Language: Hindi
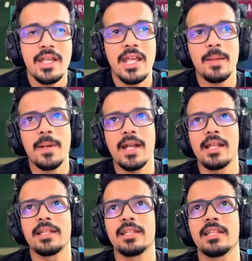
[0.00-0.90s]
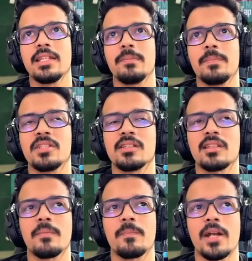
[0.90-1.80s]
एक मेडल ने दे दी पीछे
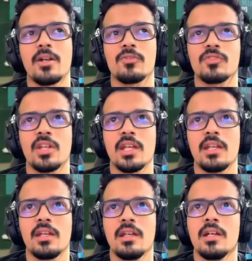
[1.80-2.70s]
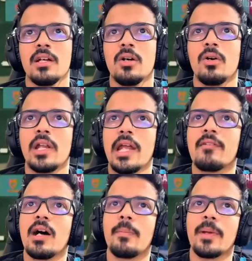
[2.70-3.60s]
से पैराडॉक्स ने और
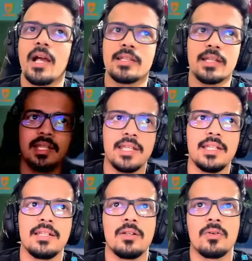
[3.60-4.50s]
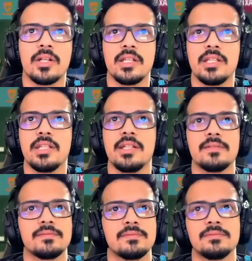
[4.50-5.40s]
एक वहां पे आतंकी लोग ने दे दी
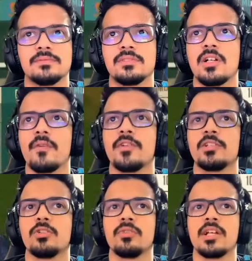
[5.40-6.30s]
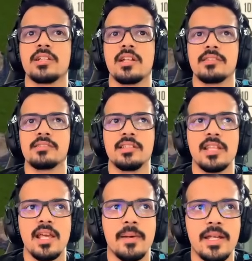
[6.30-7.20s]
काफी दुविधाजनक स्थिति
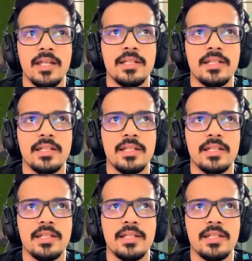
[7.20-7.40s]
है भाई